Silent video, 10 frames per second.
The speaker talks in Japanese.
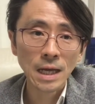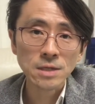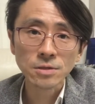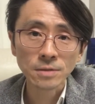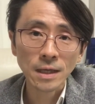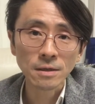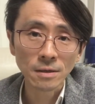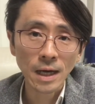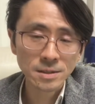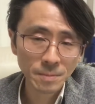短縮できる
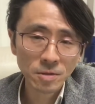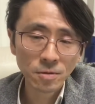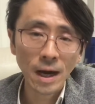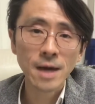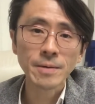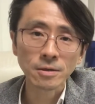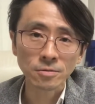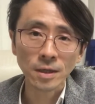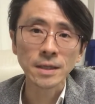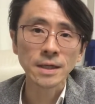スピードを早めるこ
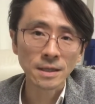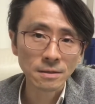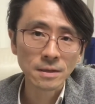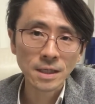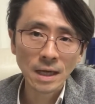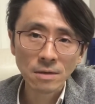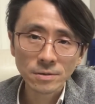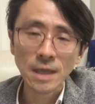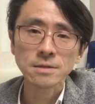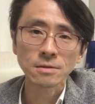とができる期間を
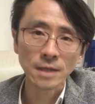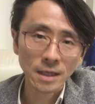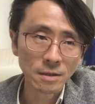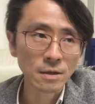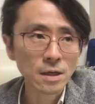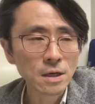短縮できる